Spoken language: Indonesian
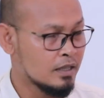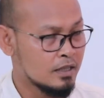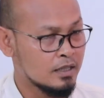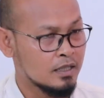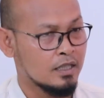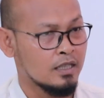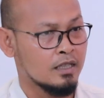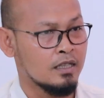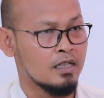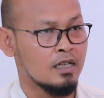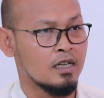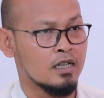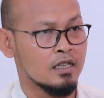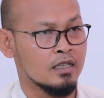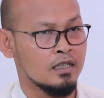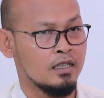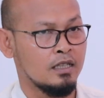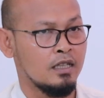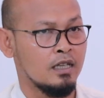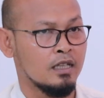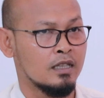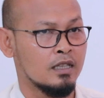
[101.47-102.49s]
sekitar
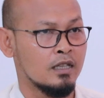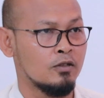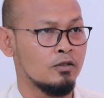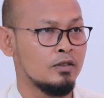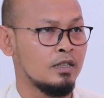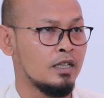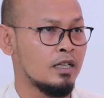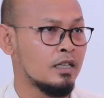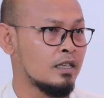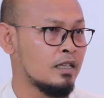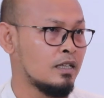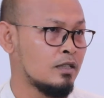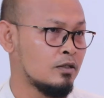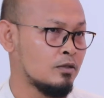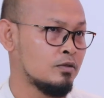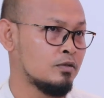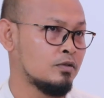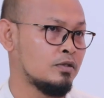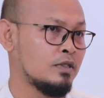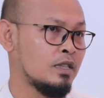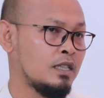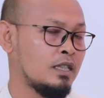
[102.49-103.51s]
tiga tahun yang lalu
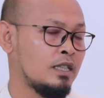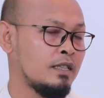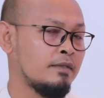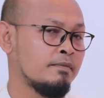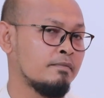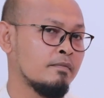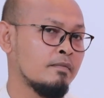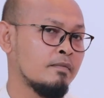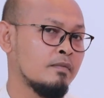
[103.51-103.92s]
jadi